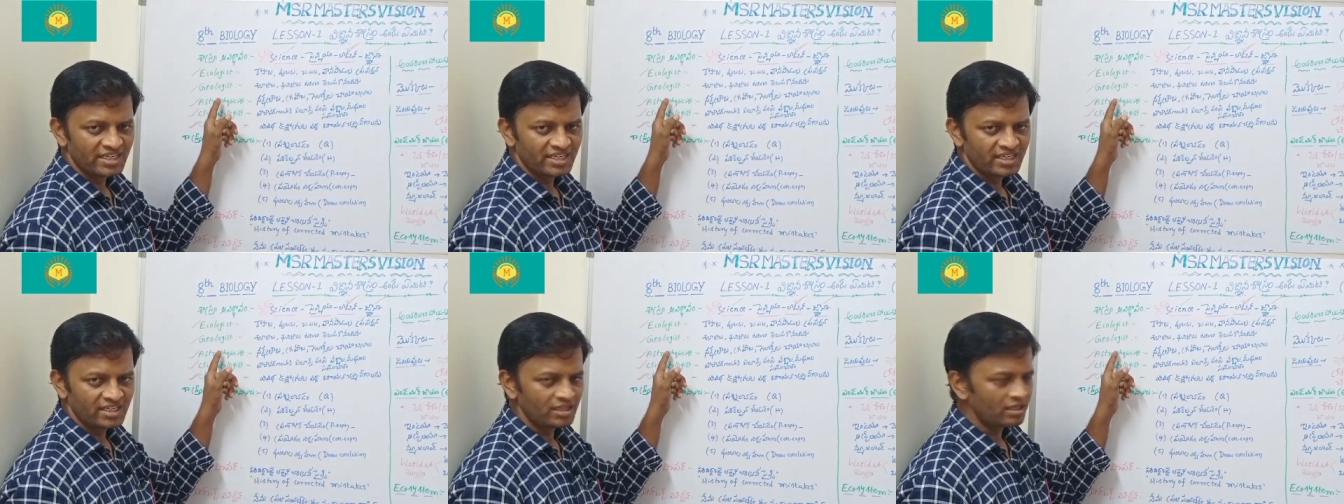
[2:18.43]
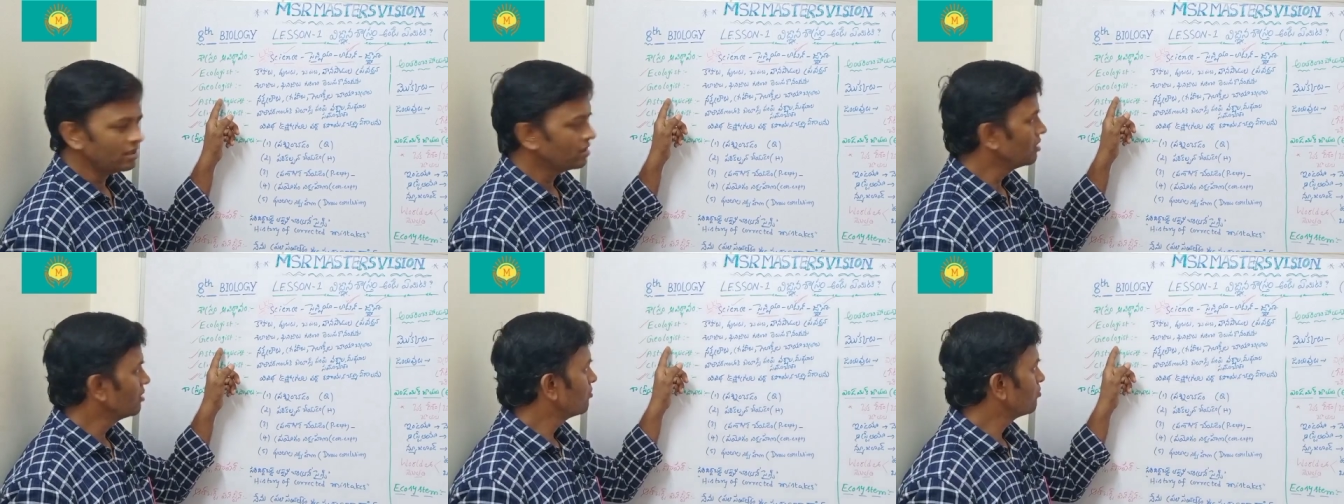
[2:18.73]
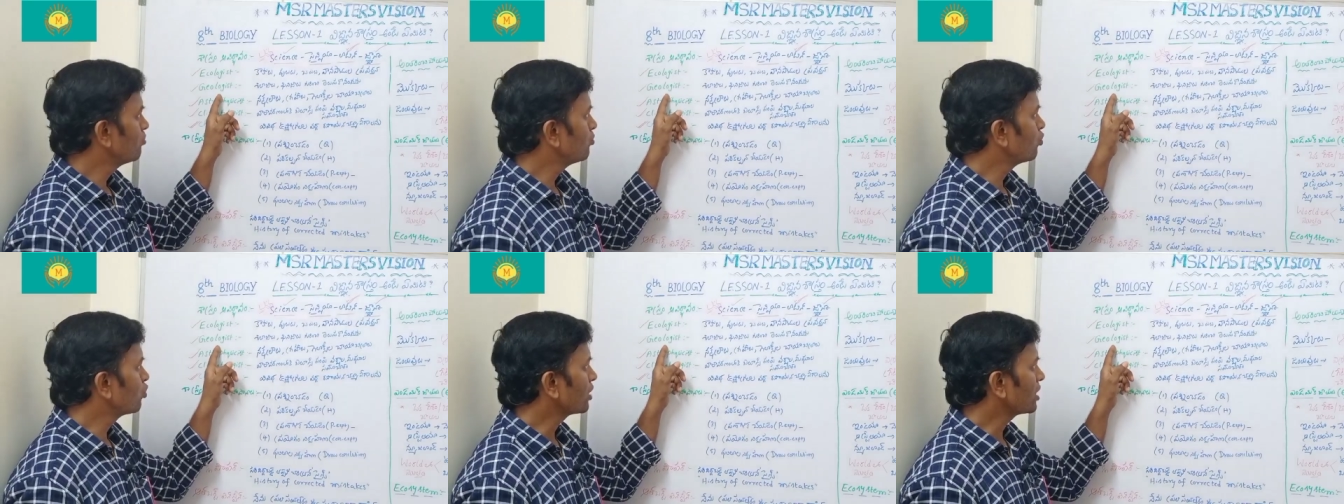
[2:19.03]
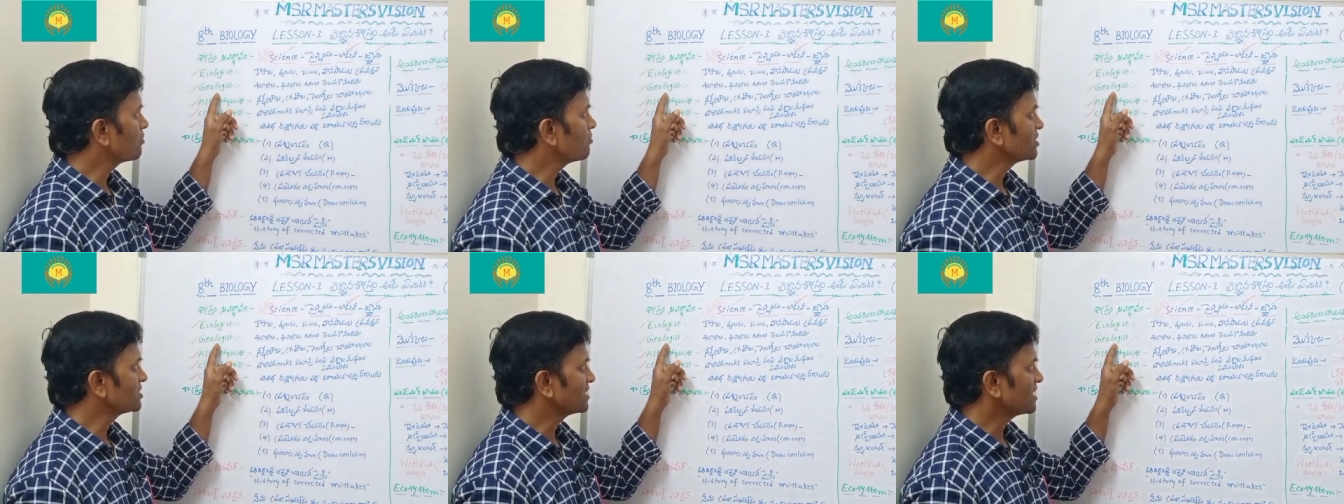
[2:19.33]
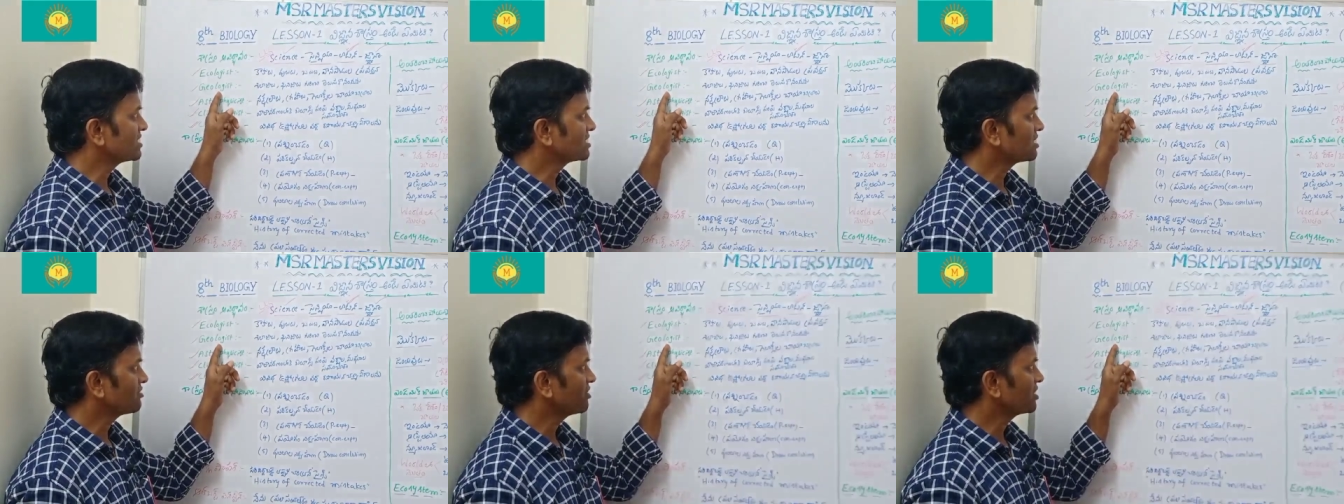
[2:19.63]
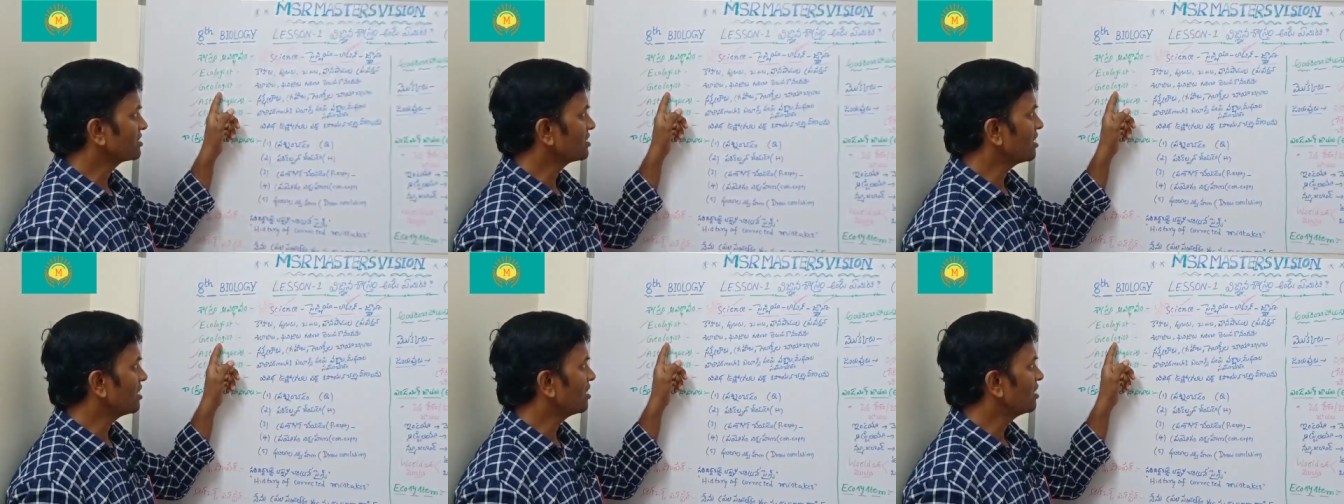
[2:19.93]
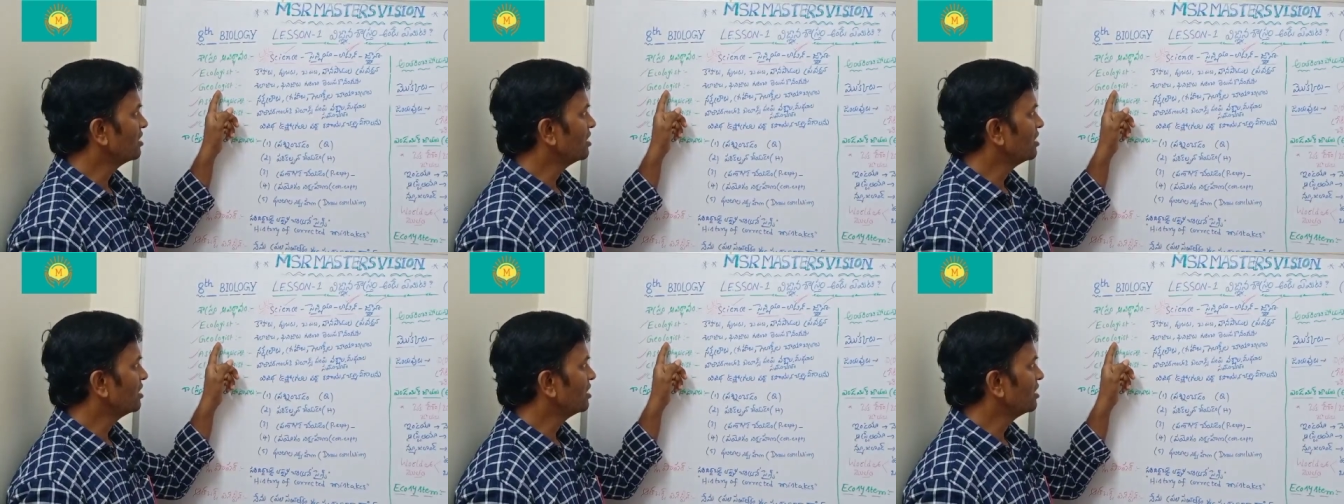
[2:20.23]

అంటే ఏంటి భూగర్భ శాస్త్రవేత్త